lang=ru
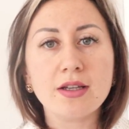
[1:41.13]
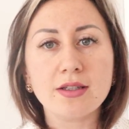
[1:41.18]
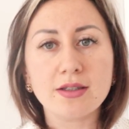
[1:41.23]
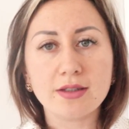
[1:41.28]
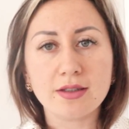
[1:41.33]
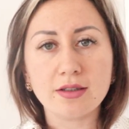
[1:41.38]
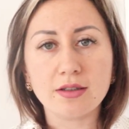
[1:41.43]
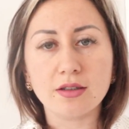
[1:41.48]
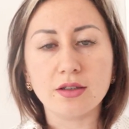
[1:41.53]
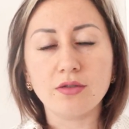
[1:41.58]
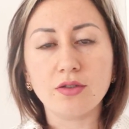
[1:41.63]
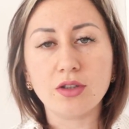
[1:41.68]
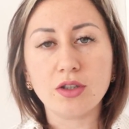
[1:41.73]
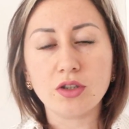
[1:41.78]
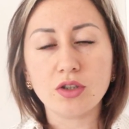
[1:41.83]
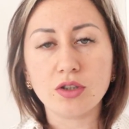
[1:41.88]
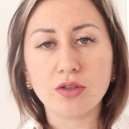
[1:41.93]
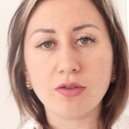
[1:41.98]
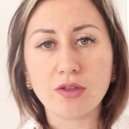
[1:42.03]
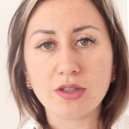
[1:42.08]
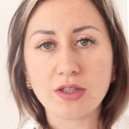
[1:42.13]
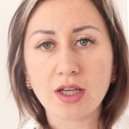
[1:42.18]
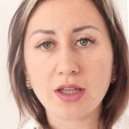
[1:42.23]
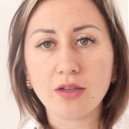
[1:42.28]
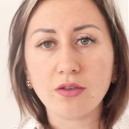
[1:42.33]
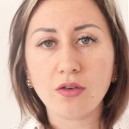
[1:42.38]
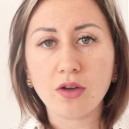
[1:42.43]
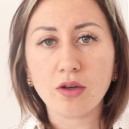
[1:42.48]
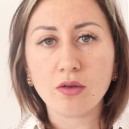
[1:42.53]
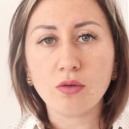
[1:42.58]
С
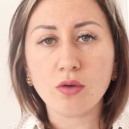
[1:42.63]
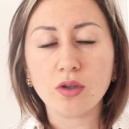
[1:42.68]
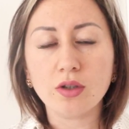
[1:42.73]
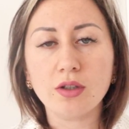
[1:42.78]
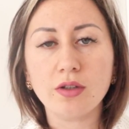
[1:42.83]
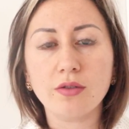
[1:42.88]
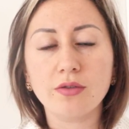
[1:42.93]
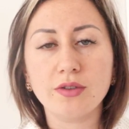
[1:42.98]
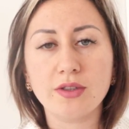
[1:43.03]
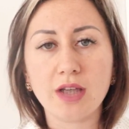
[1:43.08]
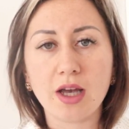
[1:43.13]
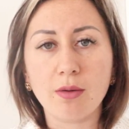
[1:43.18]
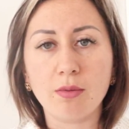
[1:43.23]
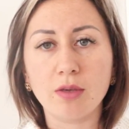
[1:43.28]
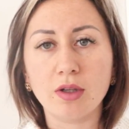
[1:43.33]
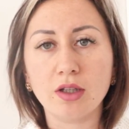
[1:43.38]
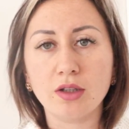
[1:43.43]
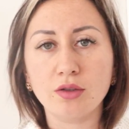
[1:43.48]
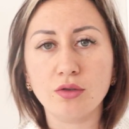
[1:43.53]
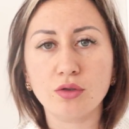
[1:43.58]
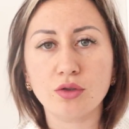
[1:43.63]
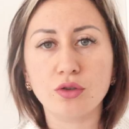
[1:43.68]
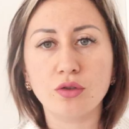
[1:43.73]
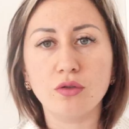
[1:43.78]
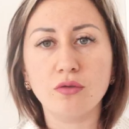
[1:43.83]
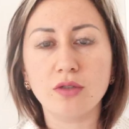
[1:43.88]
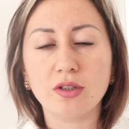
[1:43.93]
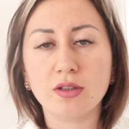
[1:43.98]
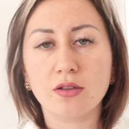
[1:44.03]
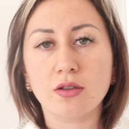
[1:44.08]
2020 года вся молодежь
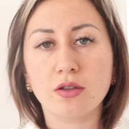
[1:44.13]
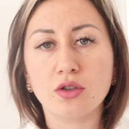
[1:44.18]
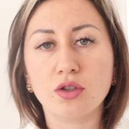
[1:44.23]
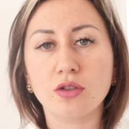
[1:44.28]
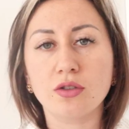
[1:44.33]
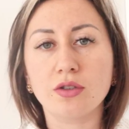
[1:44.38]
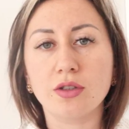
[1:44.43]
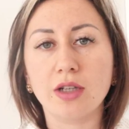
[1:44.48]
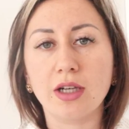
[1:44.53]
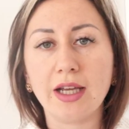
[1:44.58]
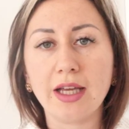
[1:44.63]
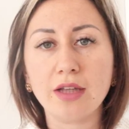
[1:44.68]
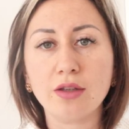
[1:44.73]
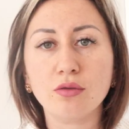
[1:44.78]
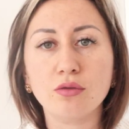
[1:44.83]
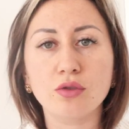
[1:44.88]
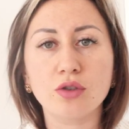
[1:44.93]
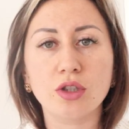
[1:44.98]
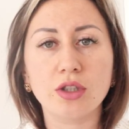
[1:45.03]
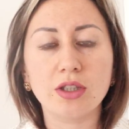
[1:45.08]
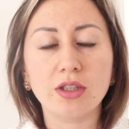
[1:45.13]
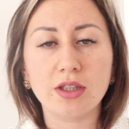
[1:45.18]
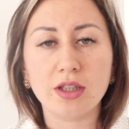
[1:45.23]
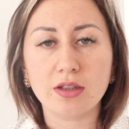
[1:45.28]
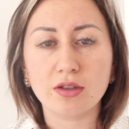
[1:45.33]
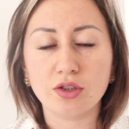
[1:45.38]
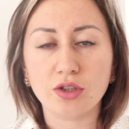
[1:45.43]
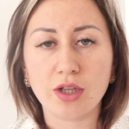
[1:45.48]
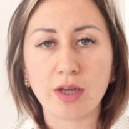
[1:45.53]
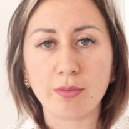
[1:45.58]
до 26 лет уже не
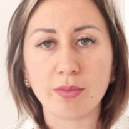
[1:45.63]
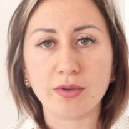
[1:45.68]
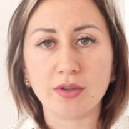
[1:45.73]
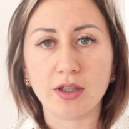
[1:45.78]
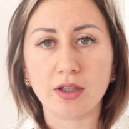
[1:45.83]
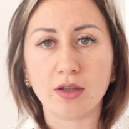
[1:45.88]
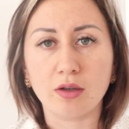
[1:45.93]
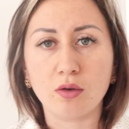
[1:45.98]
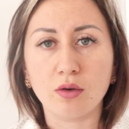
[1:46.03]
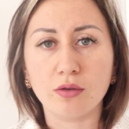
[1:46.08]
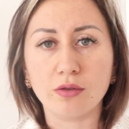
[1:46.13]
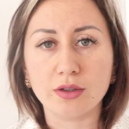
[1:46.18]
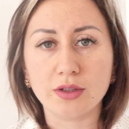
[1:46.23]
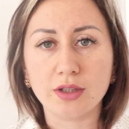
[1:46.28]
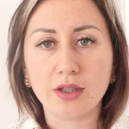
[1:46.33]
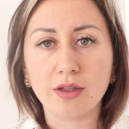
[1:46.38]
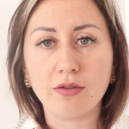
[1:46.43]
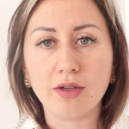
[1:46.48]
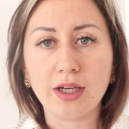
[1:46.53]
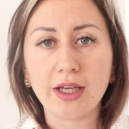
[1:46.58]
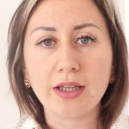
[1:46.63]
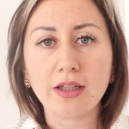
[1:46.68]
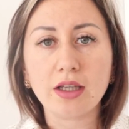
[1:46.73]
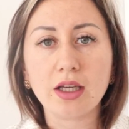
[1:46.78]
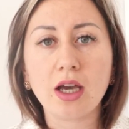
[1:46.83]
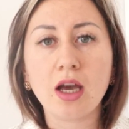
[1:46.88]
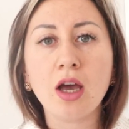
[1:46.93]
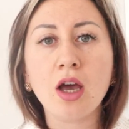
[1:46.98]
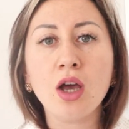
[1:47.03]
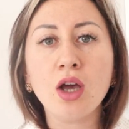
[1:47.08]
должна писать такого
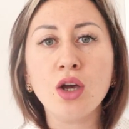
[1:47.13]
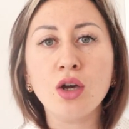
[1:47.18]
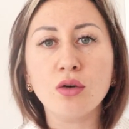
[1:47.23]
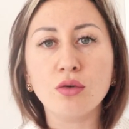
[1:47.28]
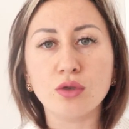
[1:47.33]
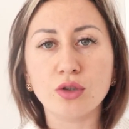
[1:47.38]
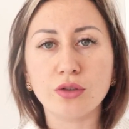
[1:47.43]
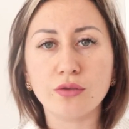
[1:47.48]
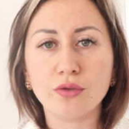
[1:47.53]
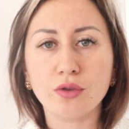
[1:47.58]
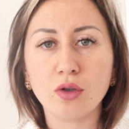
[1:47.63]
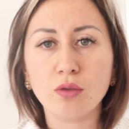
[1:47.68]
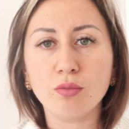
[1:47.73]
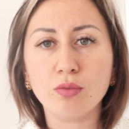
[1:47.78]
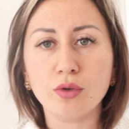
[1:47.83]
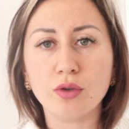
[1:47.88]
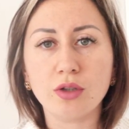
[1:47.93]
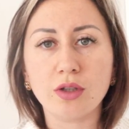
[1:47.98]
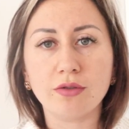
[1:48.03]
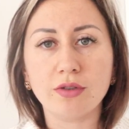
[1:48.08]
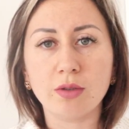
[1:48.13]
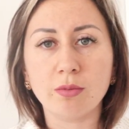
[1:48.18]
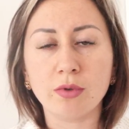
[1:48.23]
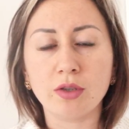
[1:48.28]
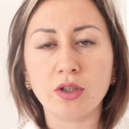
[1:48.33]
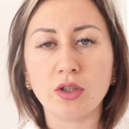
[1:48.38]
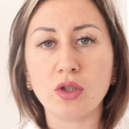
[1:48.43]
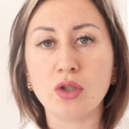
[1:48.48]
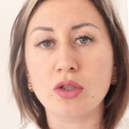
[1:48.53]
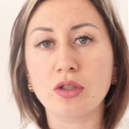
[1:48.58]
заявления, уже все будет
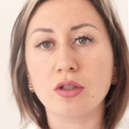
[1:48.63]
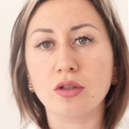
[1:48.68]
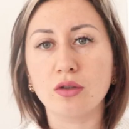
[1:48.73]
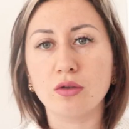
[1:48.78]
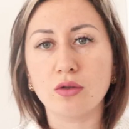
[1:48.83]
автоматически.